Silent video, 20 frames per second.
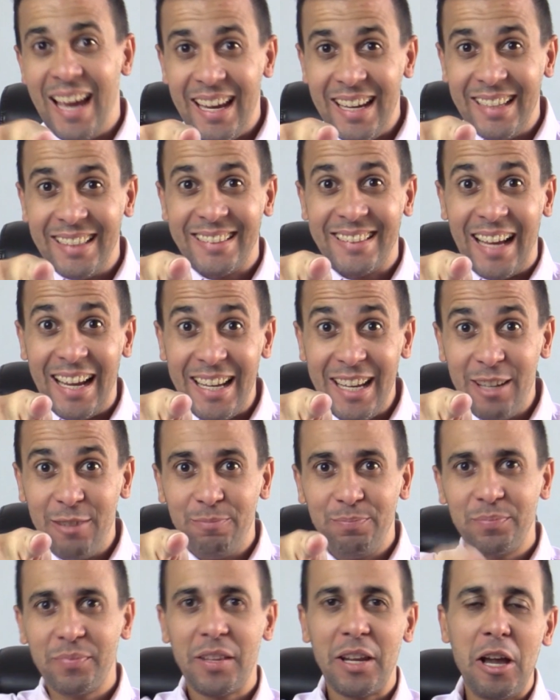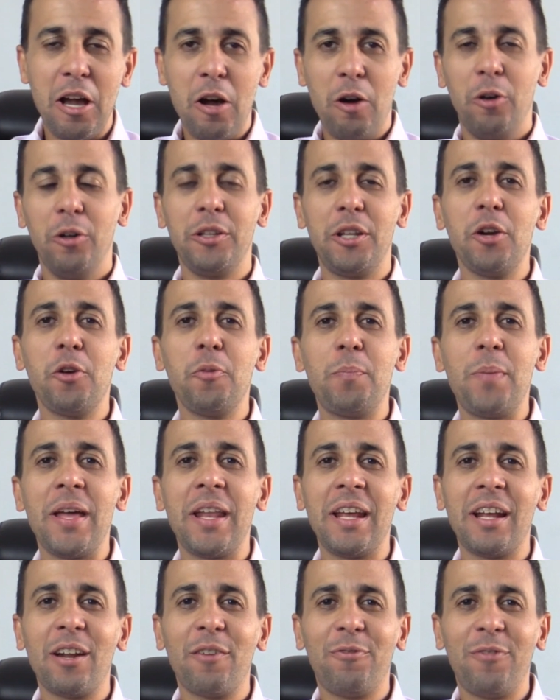aí, tá aí? Rodrigo
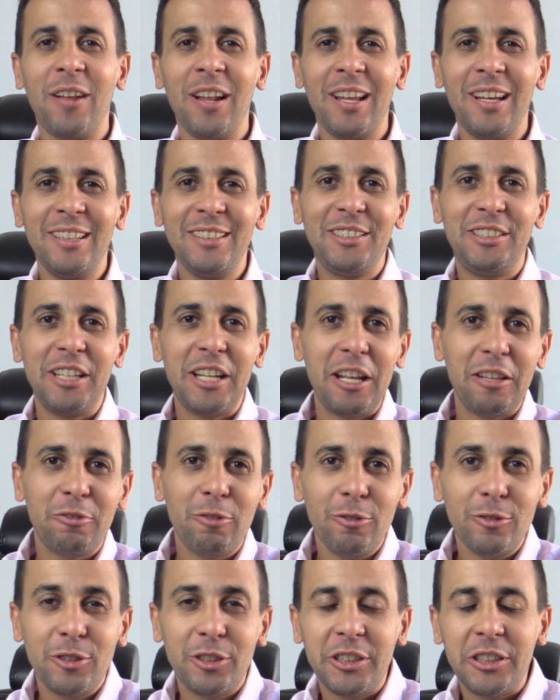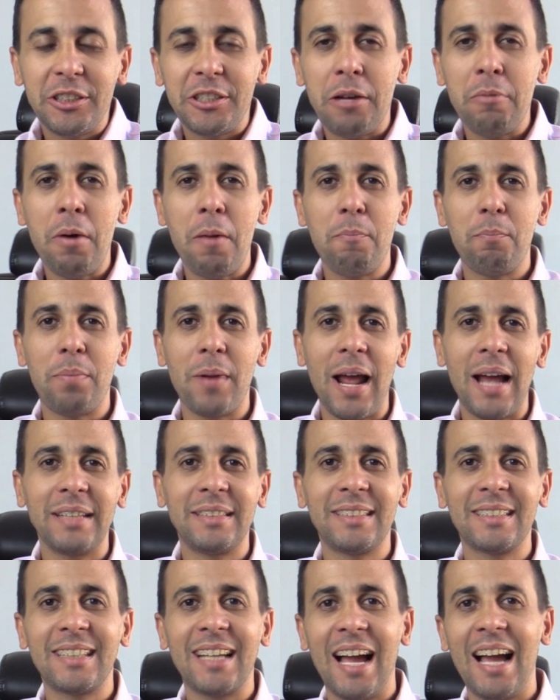Pereira falando, diretor do Sistema
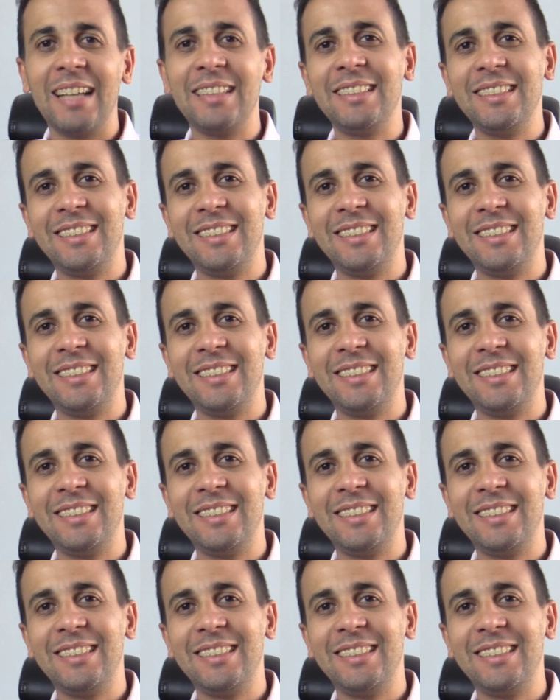Praticar de